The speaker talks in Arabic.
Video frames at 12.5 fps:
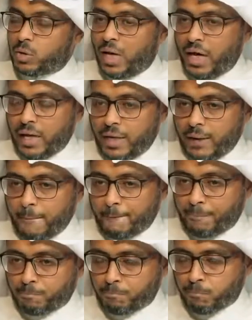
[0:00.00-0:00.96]
وتعالى
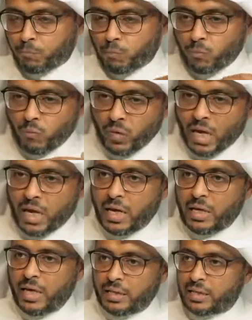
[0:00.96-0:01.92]

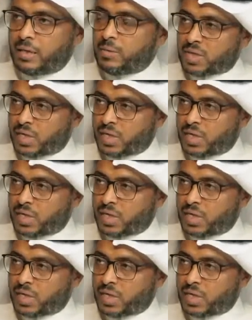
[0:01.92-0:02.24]
يعني النبي